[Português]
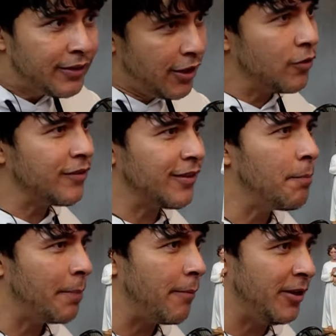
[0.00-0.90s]
Deus
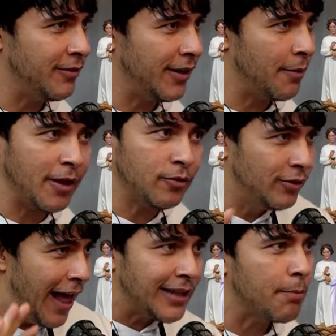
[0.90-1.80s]
sempre permite, né? Porque
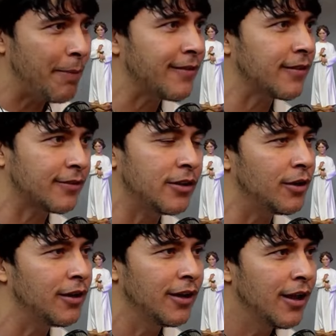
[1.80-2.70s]
sim, nada sim. passa
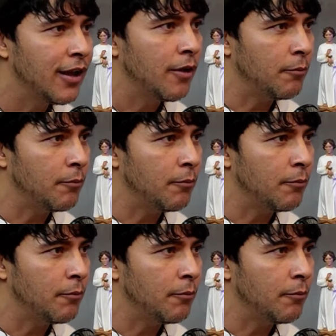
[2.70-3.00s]
sem. Sim.